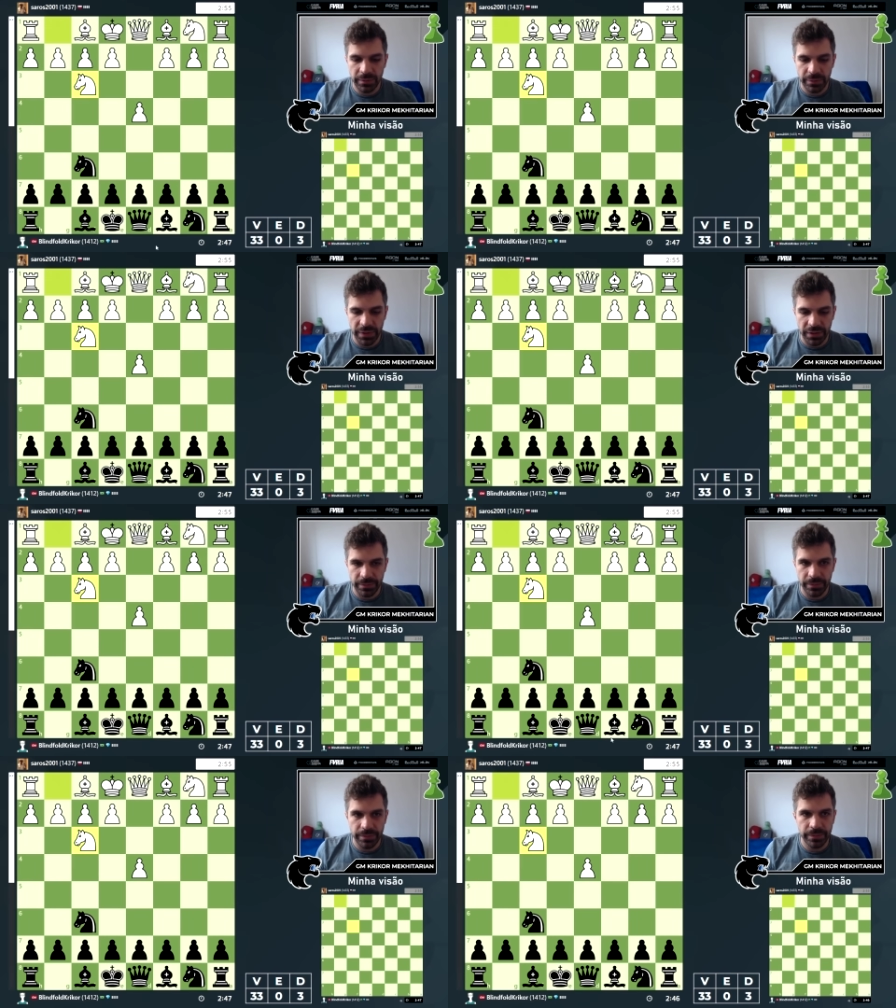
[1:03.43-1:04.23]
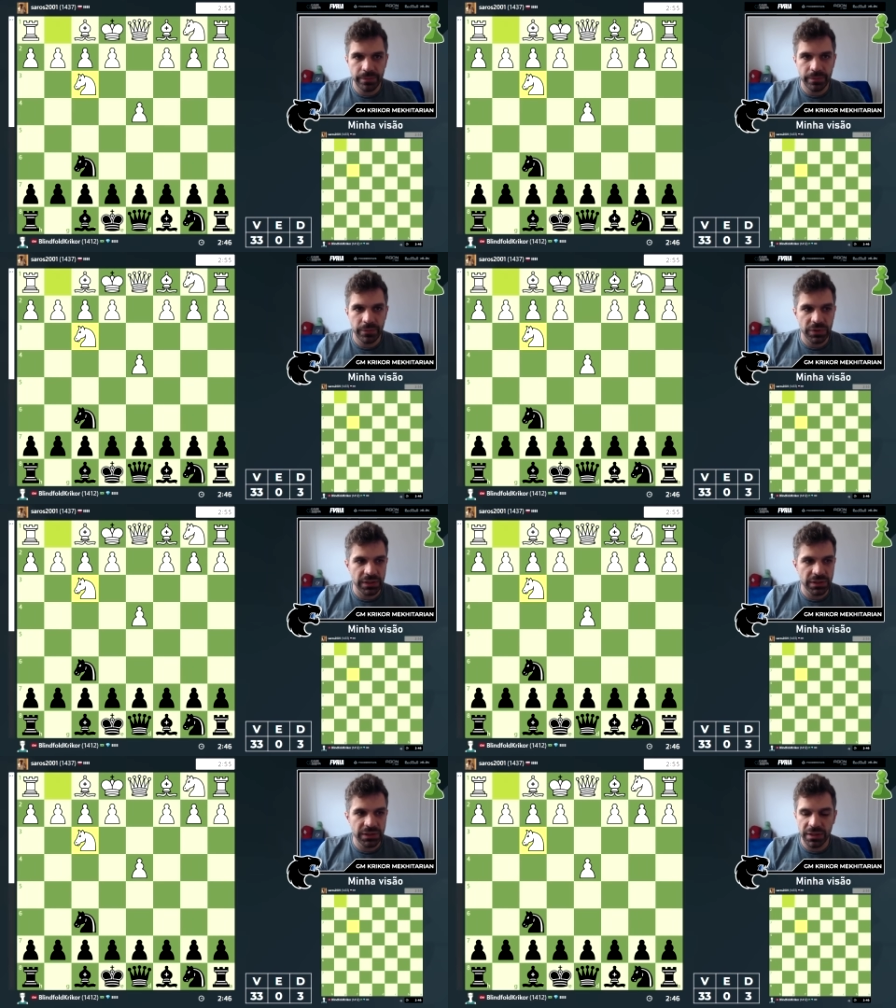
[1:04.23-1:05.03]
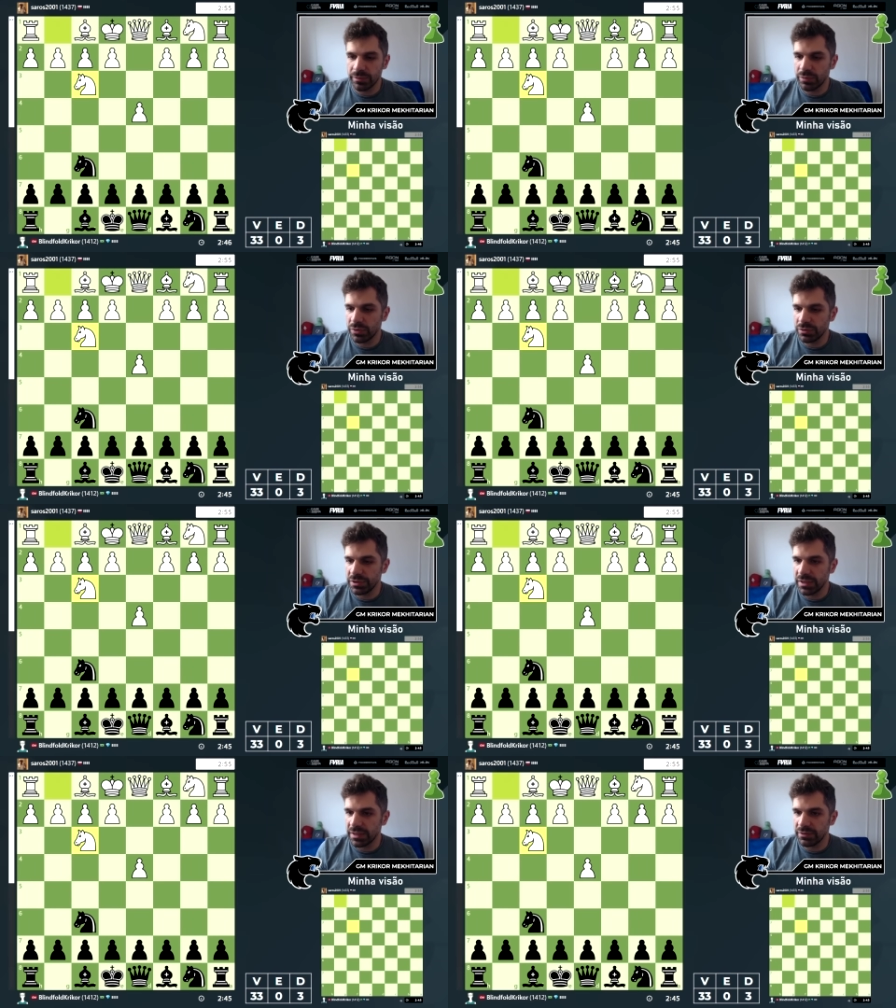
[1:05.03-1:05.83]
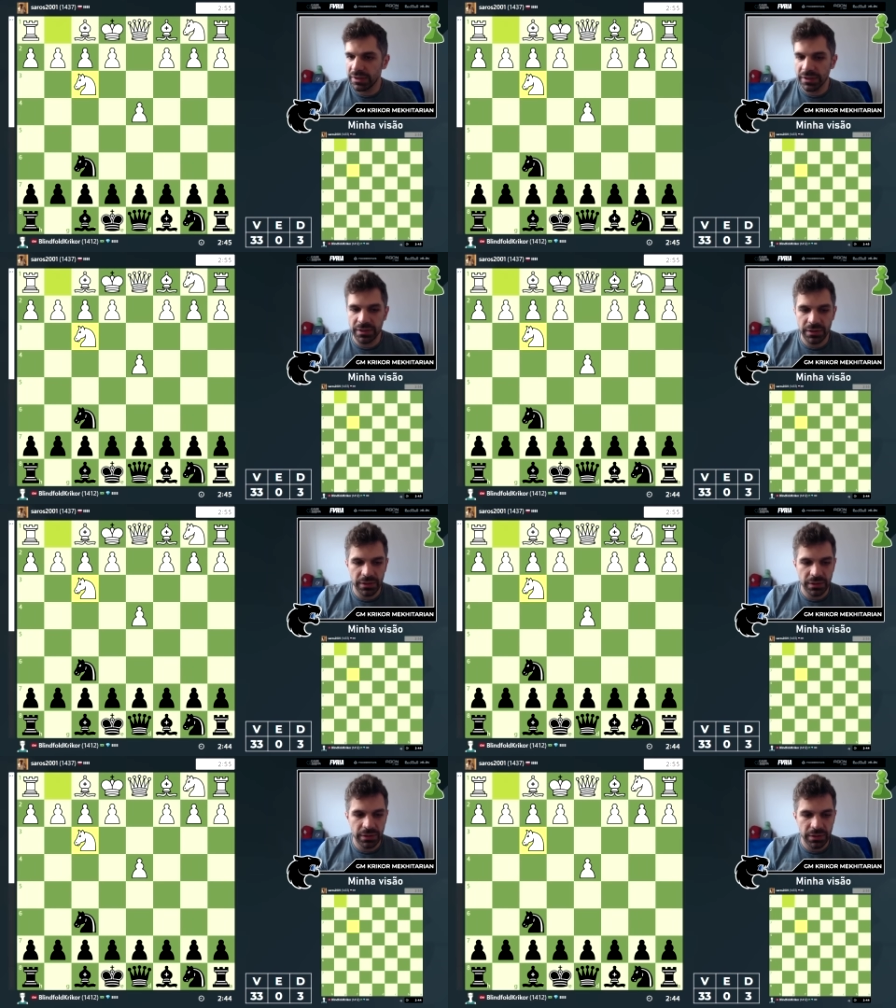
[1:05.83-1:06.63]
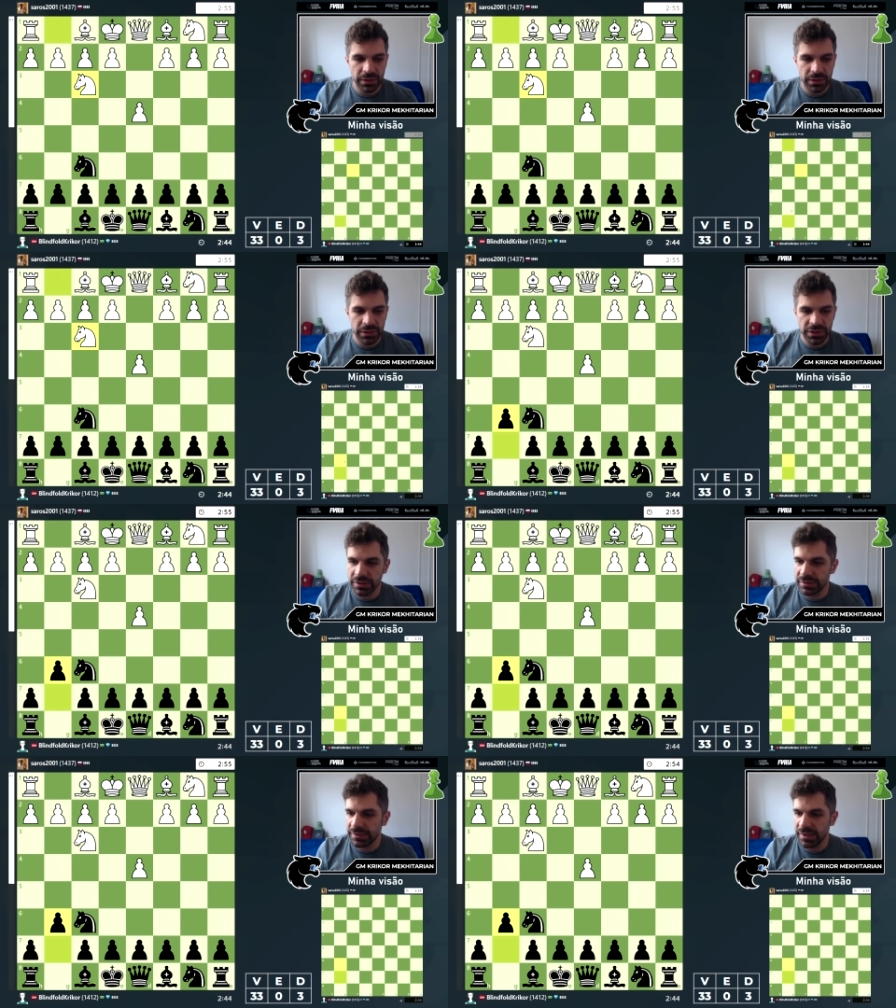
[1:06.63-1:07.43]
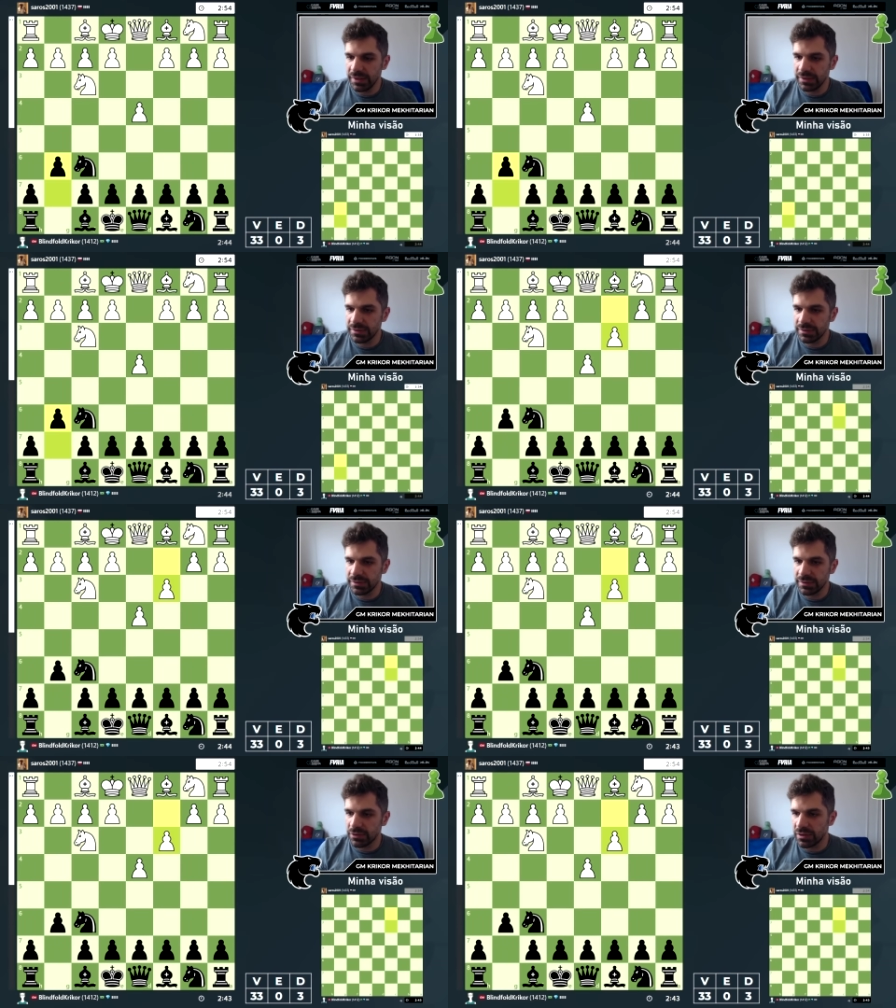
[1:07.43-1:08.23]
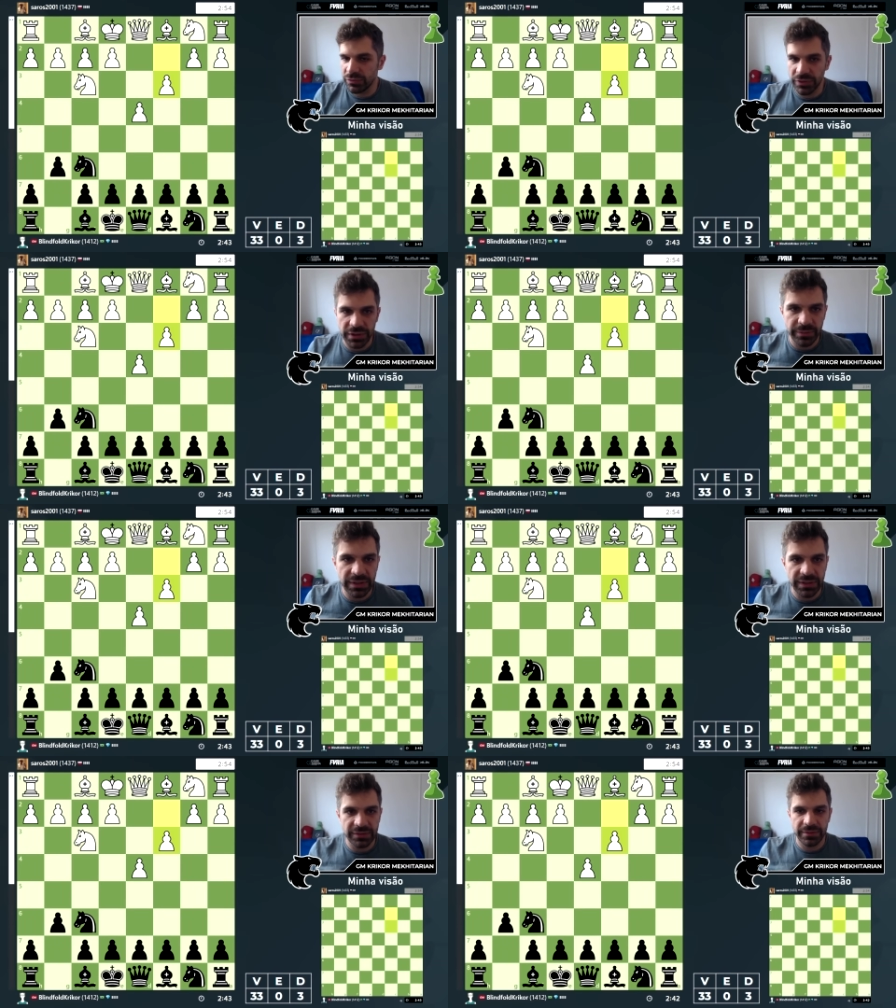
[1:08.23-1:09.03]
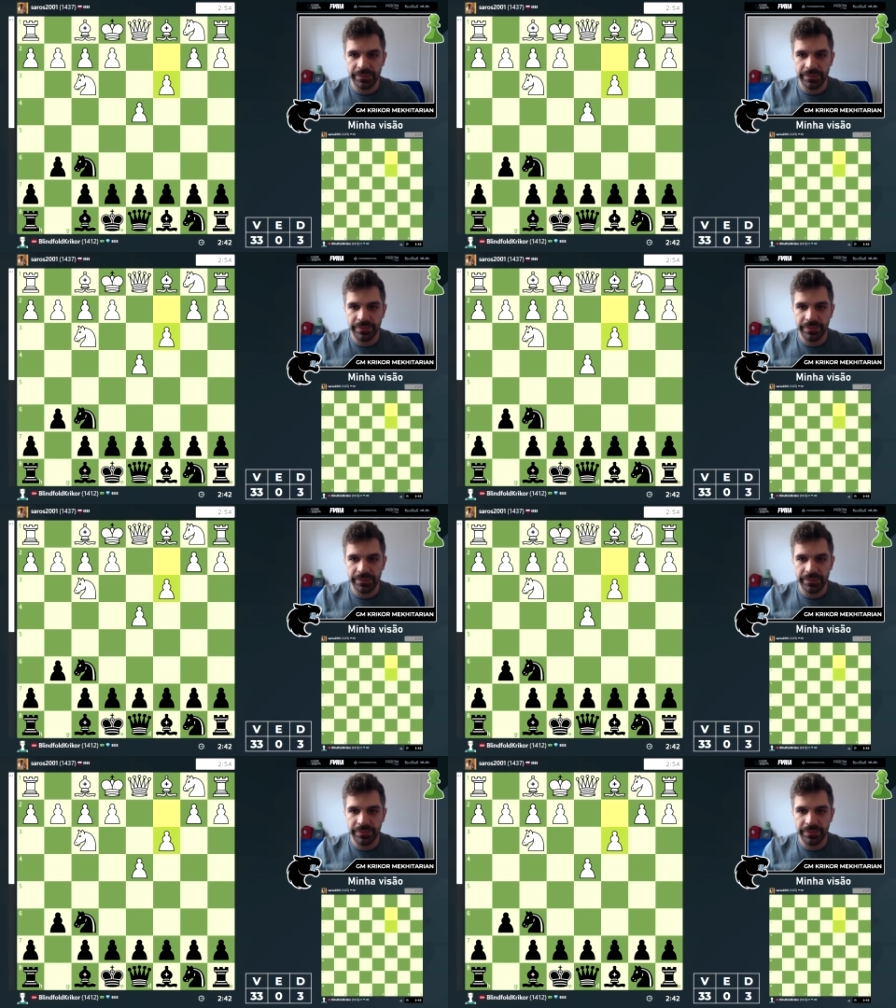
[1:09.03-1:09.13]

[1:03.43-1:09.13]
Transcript: Peraí. Tem que deixar um pouco de lado aqui. G6, agora foi, né? Beleza.